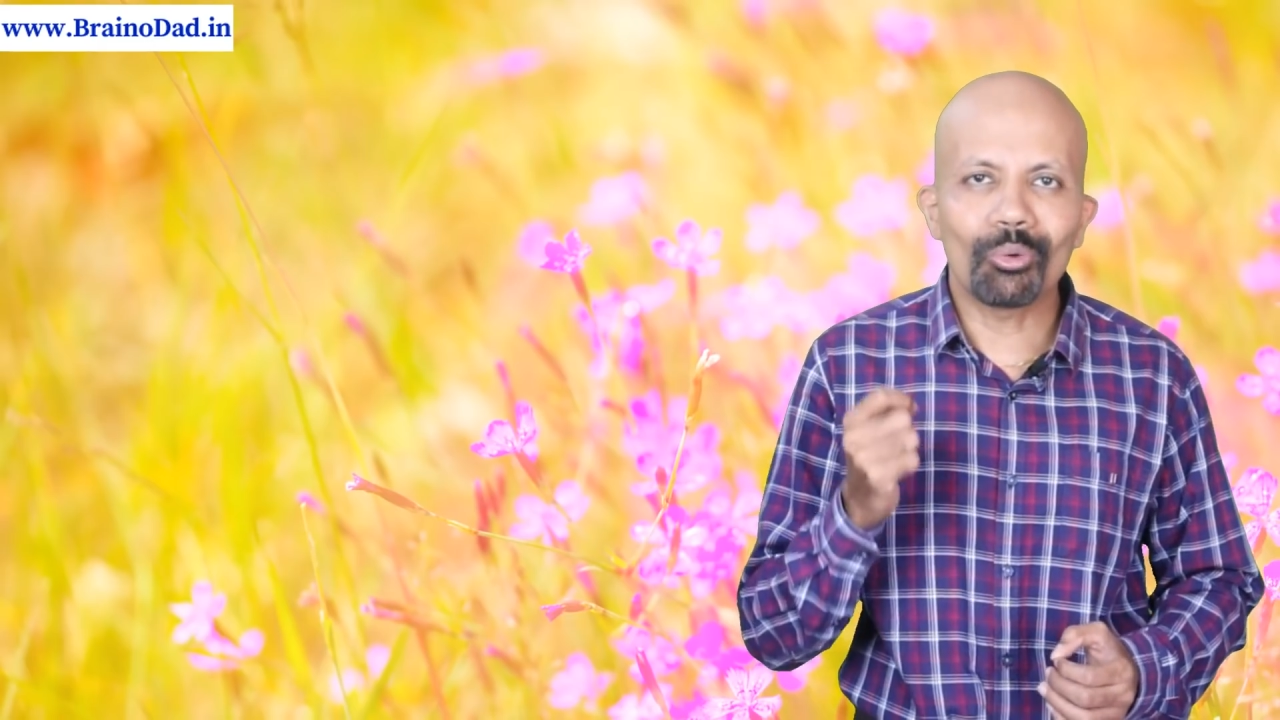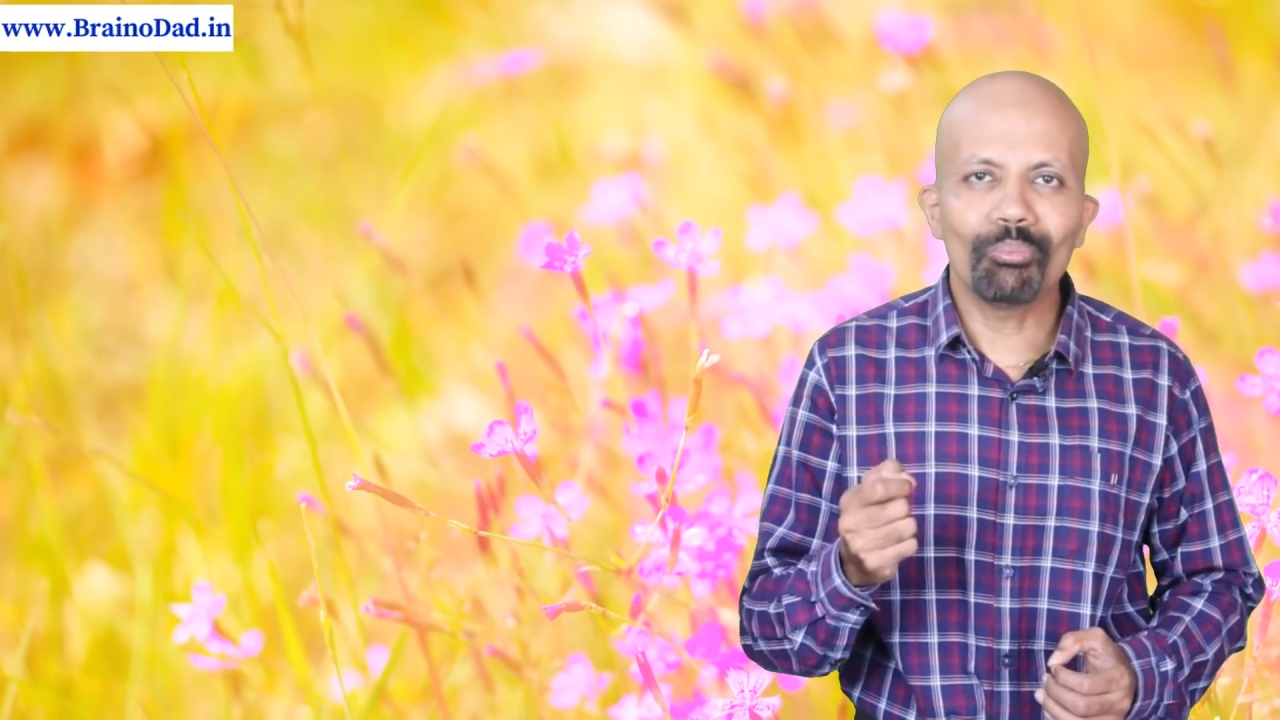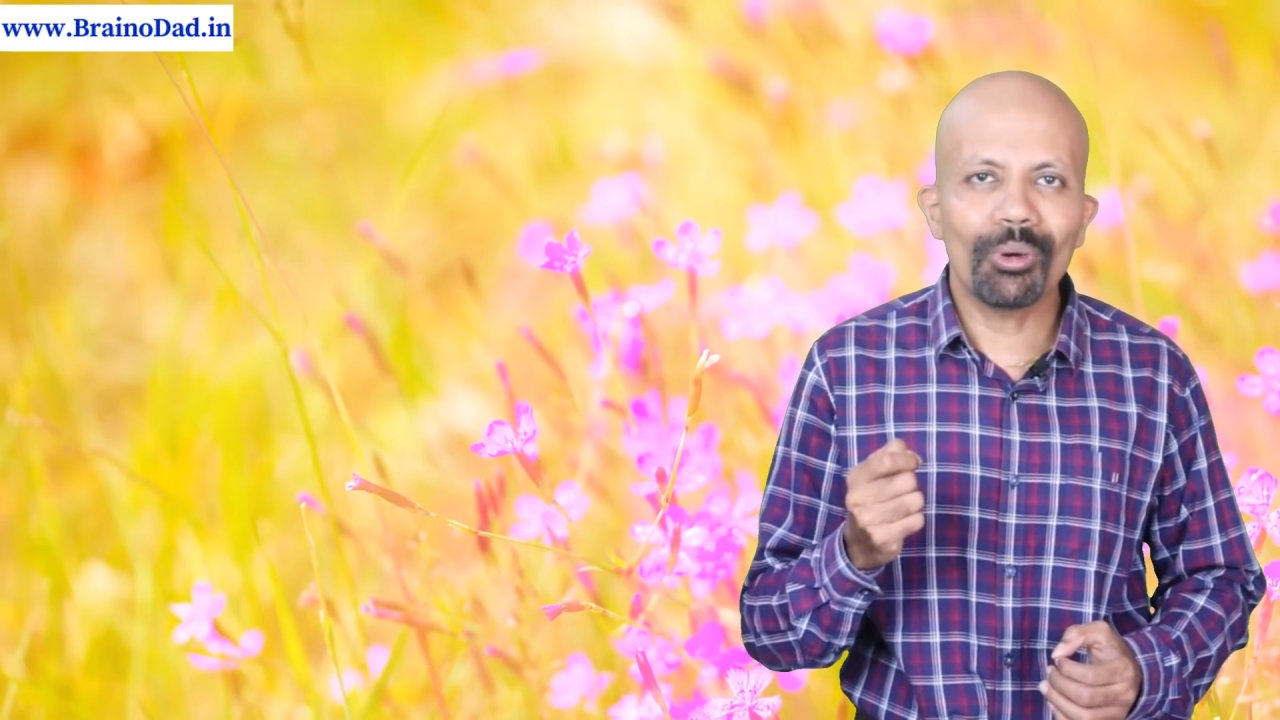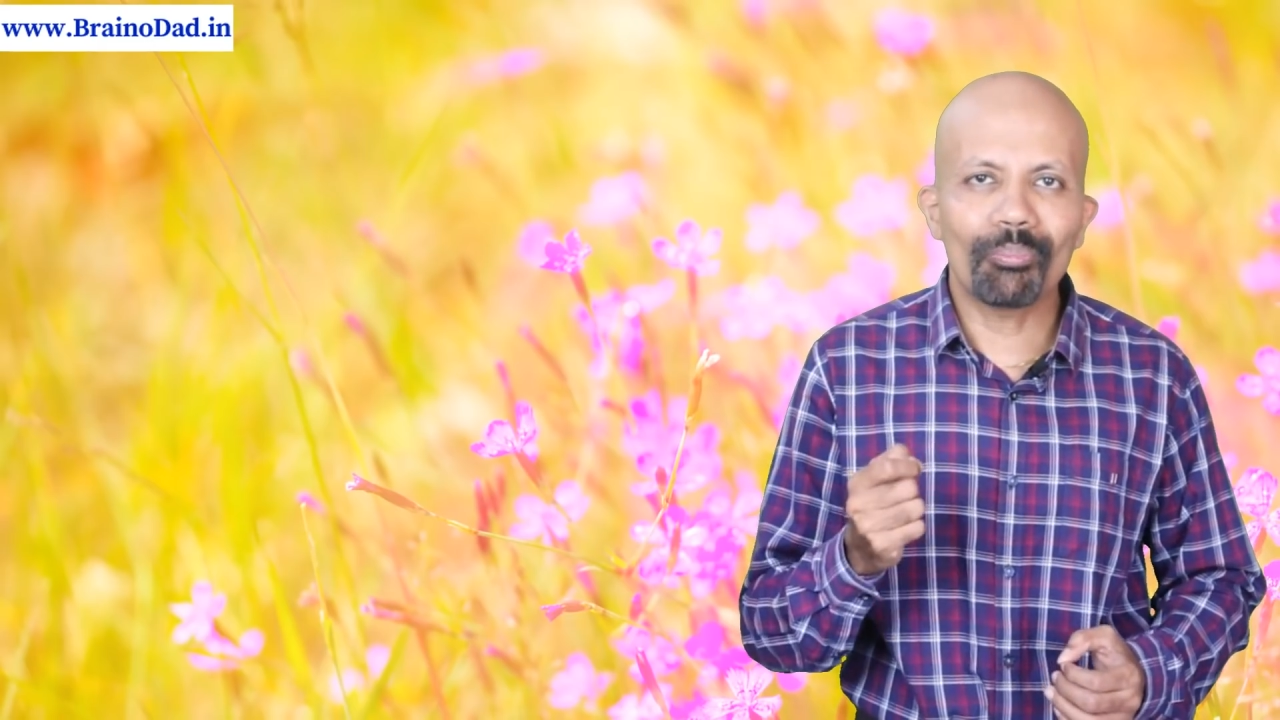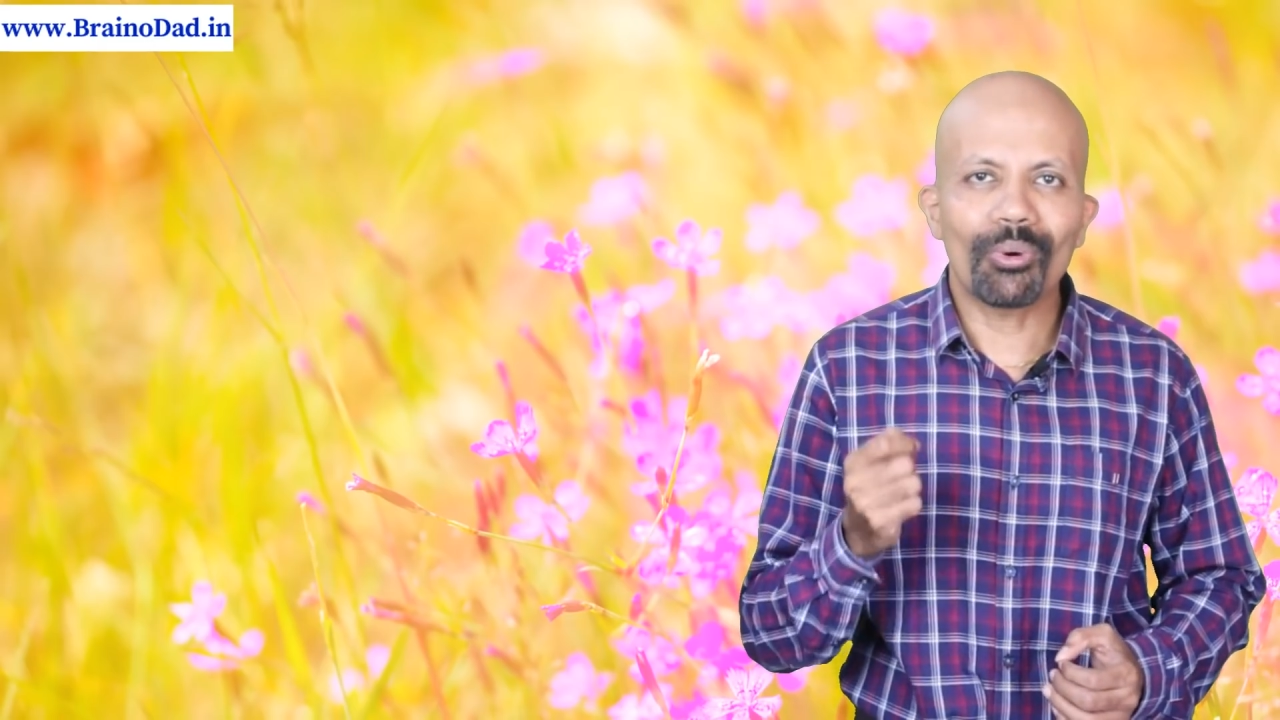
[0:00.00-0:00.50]

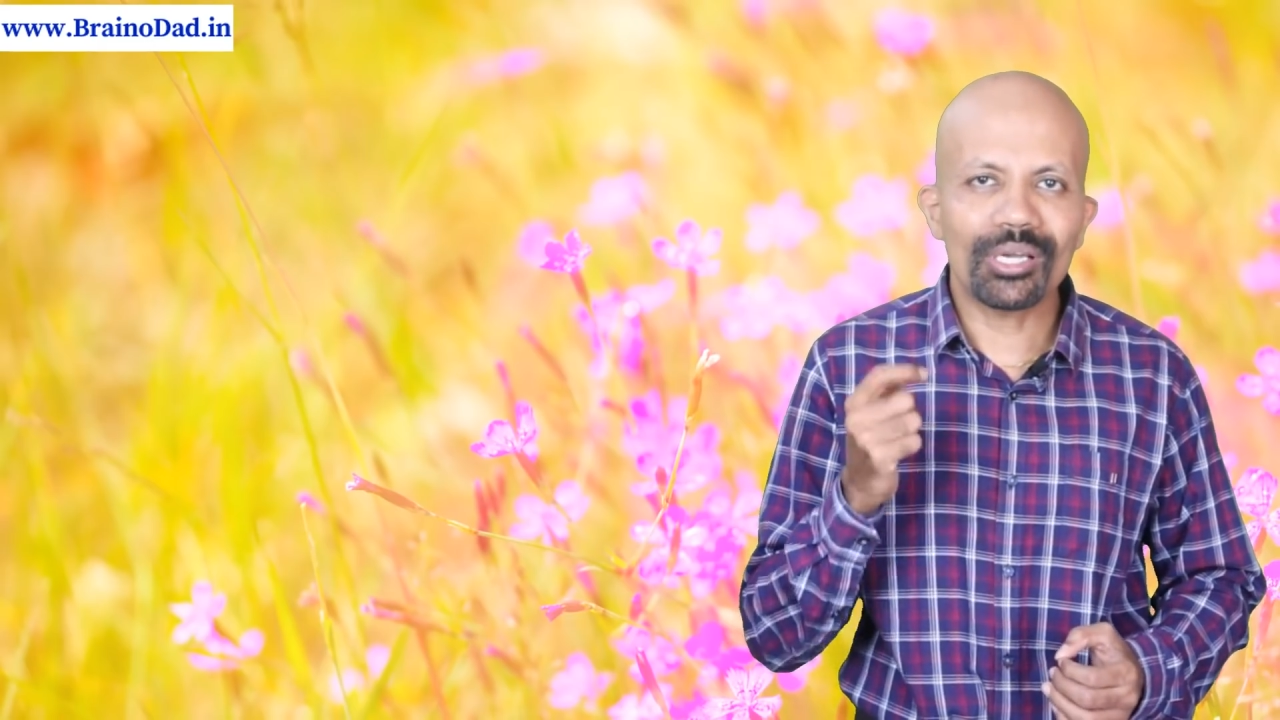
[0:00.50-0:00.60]
ரொம்ப